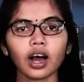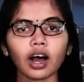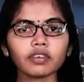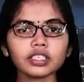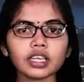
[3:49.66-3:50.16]

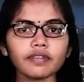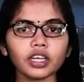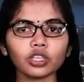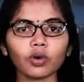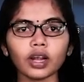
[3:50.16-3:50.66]
அவற்றை
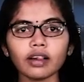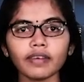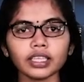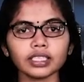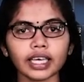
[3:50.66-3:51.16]
விட
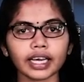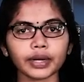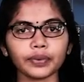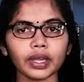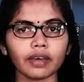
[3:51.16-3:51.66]
தோளில் வைத்து
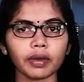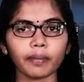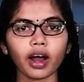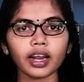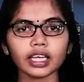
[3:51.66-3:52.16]
இயக்கக்கூடிய
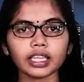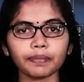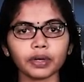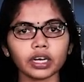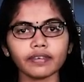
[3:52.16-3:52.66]
விமான
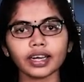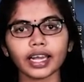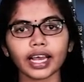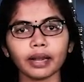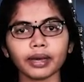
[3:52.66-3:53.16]
எதிர்ப்பு
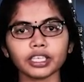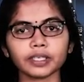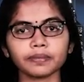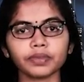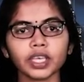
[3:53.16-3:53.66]
ஏவுகணைகள்
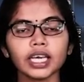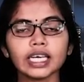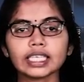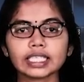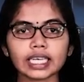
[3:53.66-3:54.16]
மற்றும்
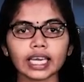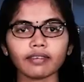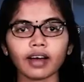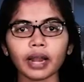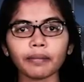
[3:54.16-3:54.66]
சிறிய
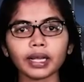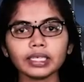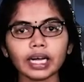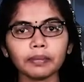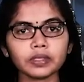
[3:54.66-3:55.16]
வான்
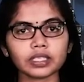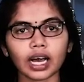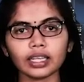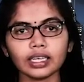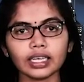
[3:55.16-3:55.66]
பாதுகாப்பு
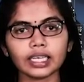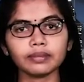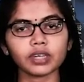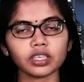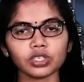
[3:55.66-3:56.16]

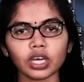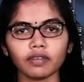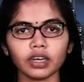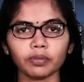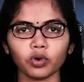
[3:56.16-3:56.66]
சாதனங்களும்
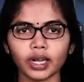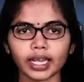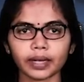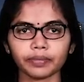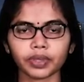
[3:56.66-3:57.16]
ரஷ்யாவிடம்
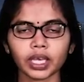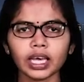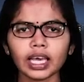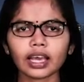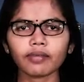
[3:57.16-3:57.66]
உள்ளன
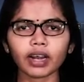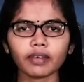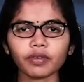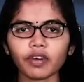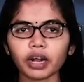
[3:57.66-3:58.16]

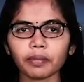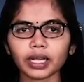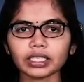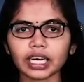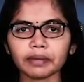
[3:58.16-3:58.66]
இவ்வளவு வான்
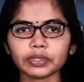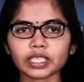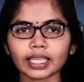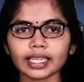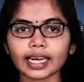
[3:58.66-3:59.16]
பாதுகாப்பு
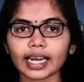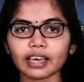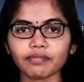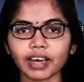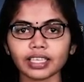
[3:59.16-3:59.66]

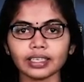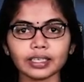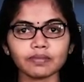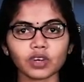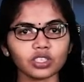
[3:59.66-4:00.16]
சாதனங்களையும்
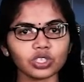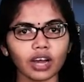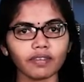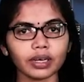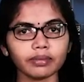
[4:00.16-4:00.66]
வைத்திருக்கும்
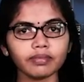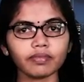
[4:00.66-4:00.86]
ரஷ்யாவிடம்